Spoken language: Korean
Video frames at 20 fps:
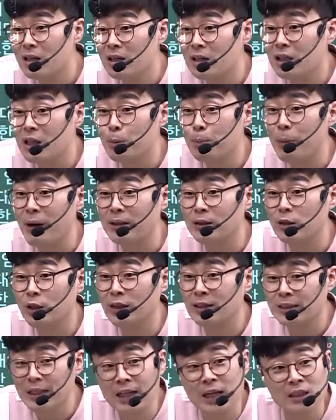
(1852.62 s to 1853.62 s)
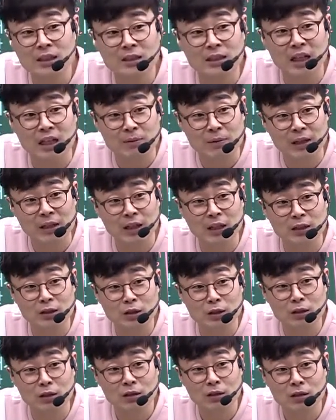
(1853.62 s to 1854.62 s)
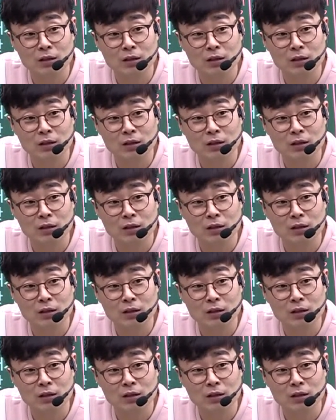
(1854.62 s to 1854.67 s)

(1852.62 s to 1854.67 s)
기판력이 사라진다, 이 말이겠죠?